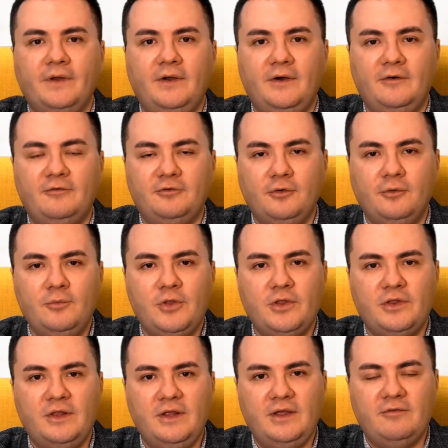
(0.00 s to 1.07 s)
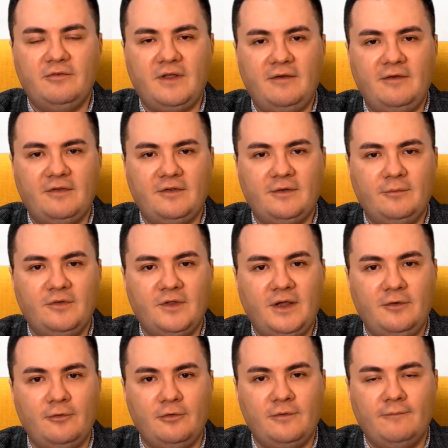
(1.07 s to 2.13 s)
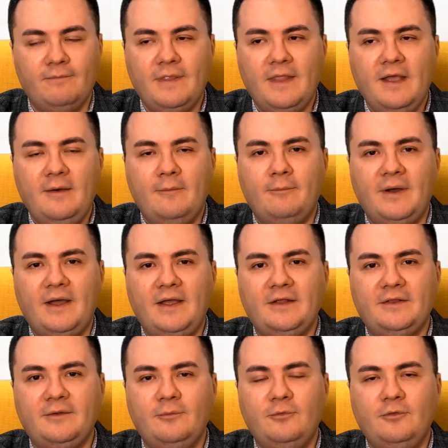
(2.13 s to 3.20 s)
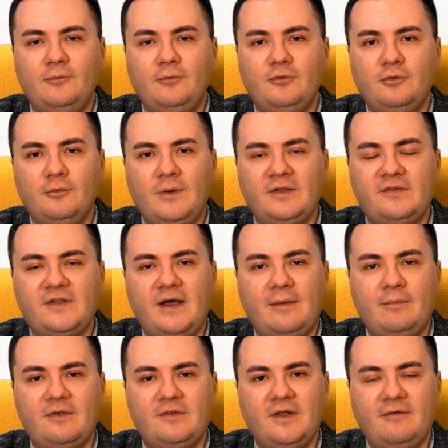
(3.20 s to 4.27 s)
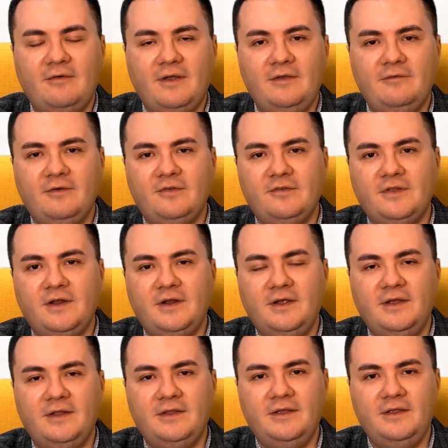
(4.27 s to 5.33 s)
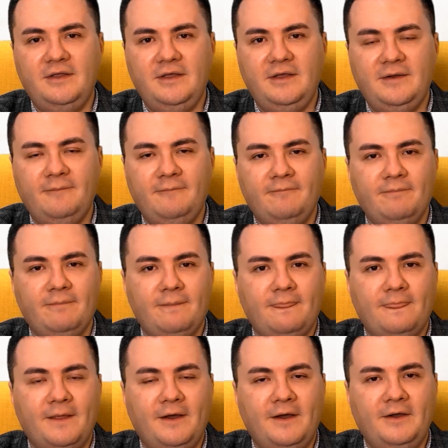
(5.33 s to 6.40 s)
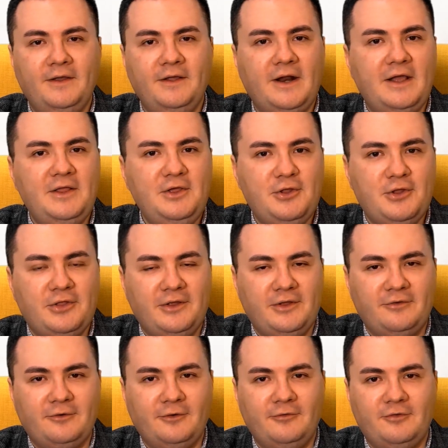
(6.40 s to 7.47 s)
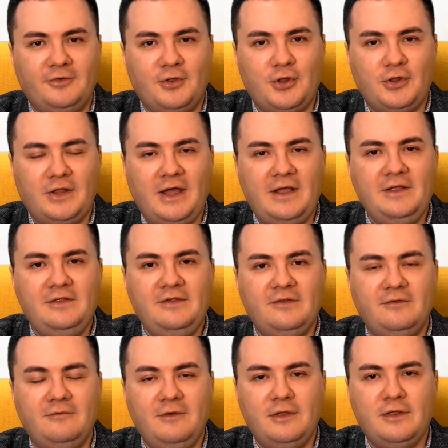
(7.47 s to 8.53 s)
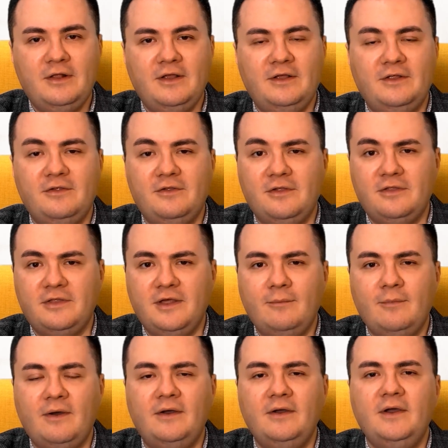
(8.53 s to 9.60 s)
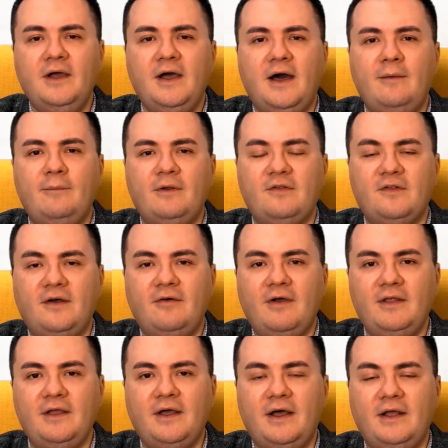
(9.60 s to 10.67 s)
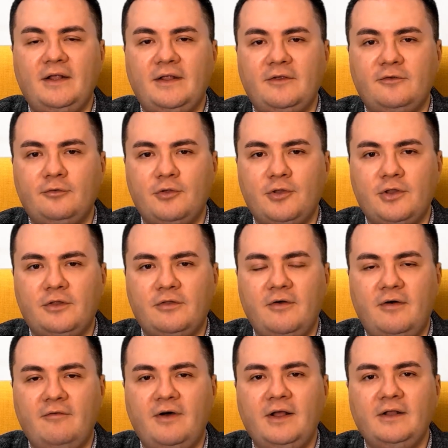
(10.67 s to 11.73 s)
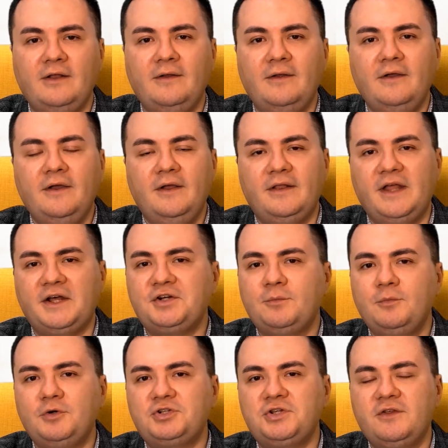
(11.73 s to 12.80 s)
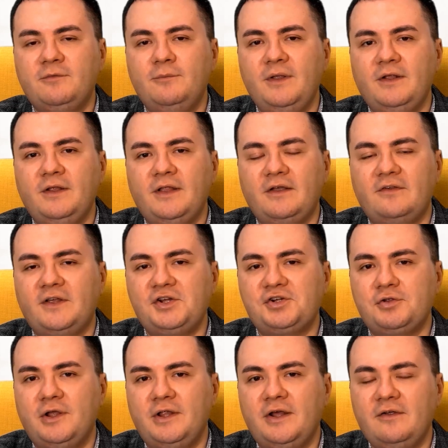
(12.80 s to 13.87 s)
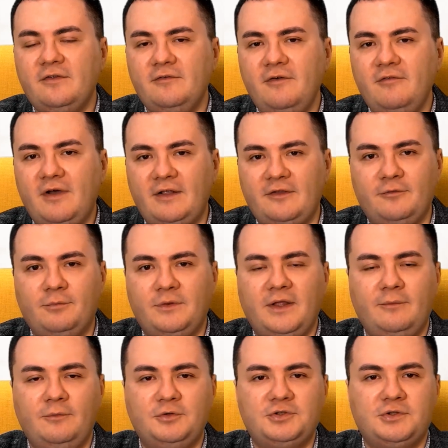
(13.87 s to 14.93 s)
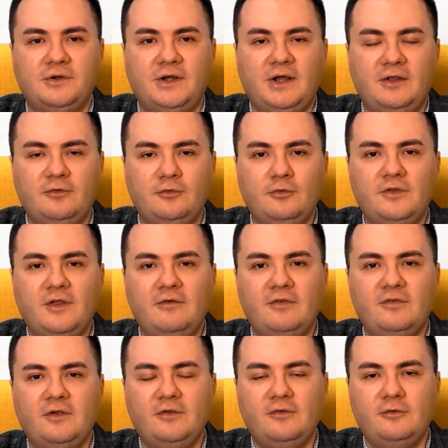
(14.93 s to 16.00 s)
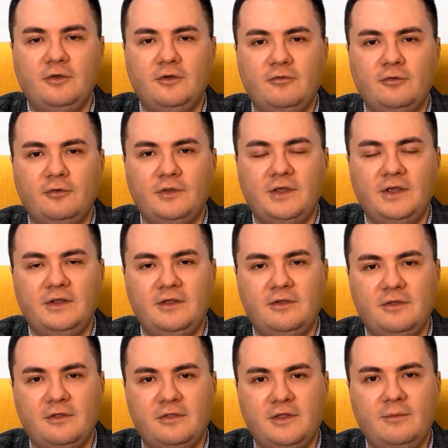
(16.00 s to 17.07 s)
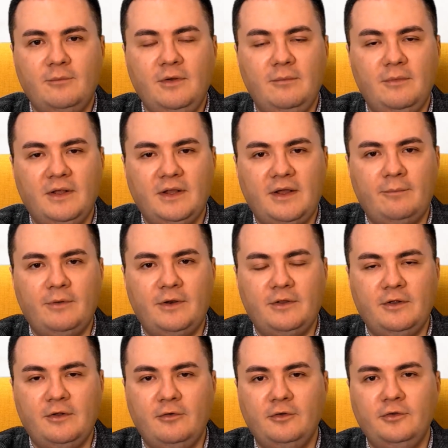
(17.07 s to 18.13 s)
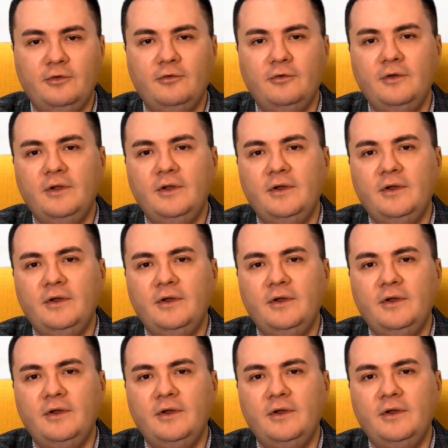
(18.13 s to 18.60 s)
а, в том числе и в Советском Союзе. Поэтому мусульманское образование в СССР – это не а, ироничное словосочетание, действительно, эта система образования, она существовала. Даже можно смело так сказать, что она развивалась, потому что к концу советской истории все-таки эта система имела определенную